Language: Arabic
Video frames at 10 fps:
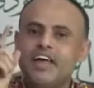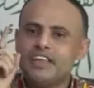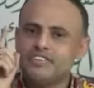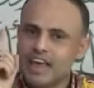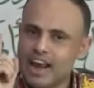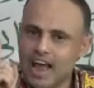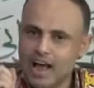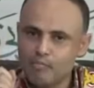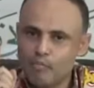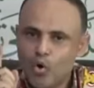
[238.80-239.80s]
عن
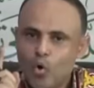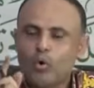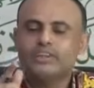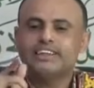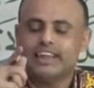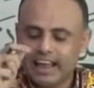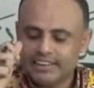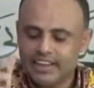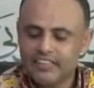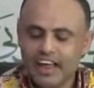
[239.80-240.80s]
سلام
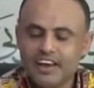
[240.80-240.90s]
وتتحدث